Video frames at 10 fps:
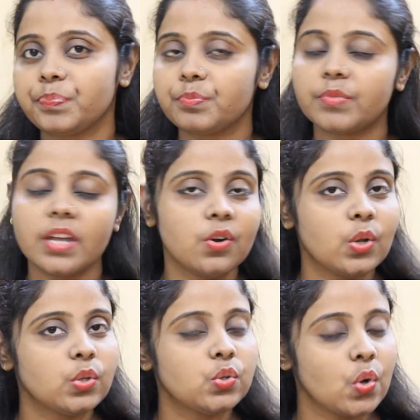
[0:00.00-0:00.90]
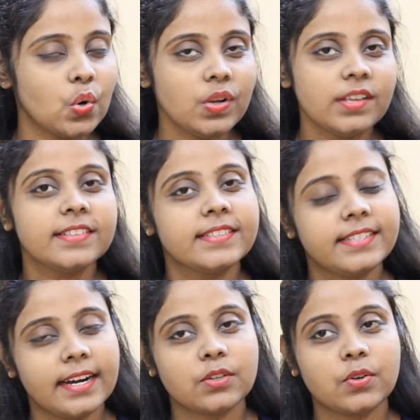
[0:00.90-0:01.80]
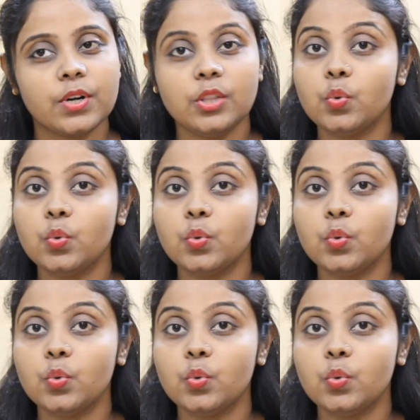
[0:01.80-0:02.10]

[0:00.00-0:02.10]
তাহলে চলুন স্টার্ট করি